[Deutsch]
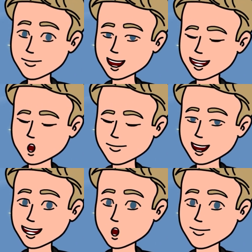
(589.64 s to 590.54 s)
wirklich
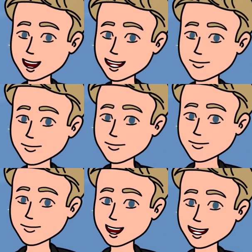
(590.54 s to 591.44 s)
ein magischer
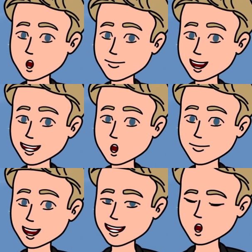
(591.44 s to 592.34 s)
Moment und ich vergaß
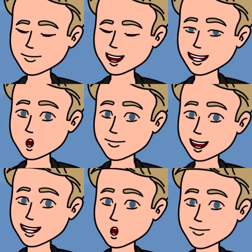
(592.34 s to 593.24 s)
komplett, dass ich
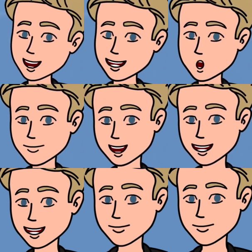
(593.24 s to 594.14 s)
in diesem Aufzug
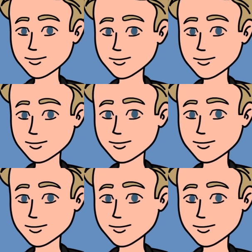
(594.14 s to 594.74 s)
gefangen war.